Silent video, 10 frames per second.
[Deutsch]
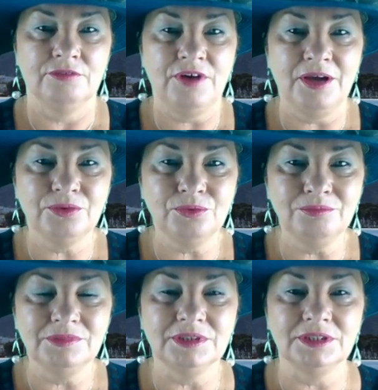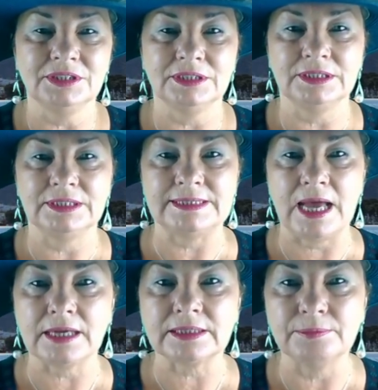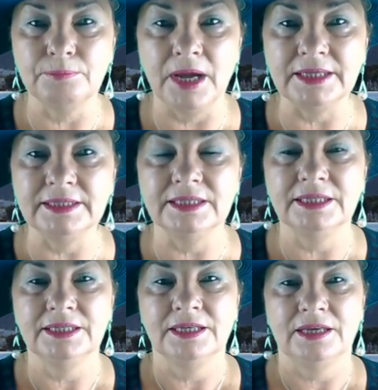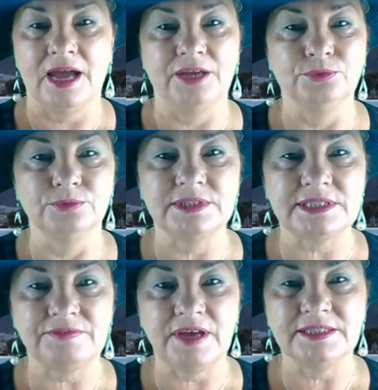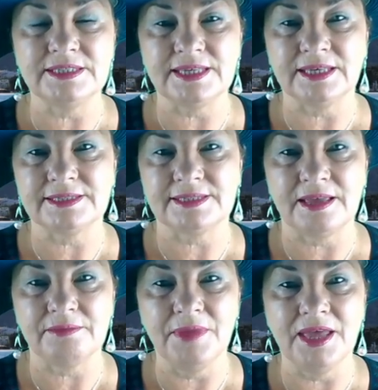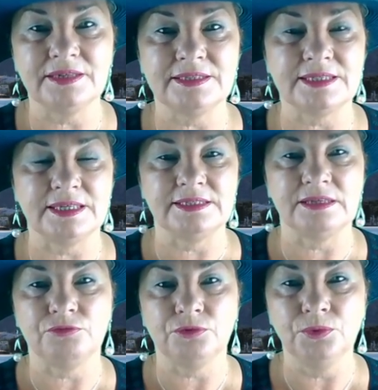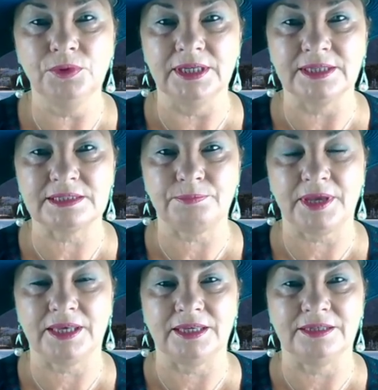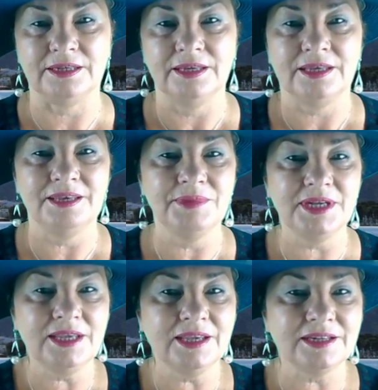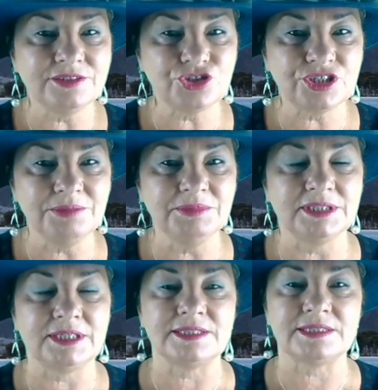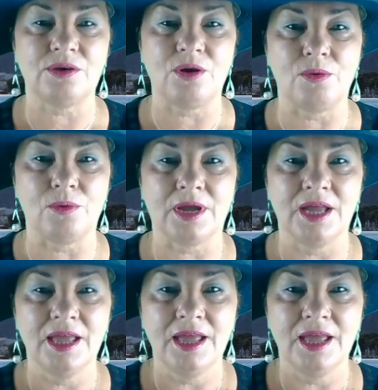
Warum äh, sagt man, 21. März ist der Frühlingsbeginn? Im Regel stimmt das auch.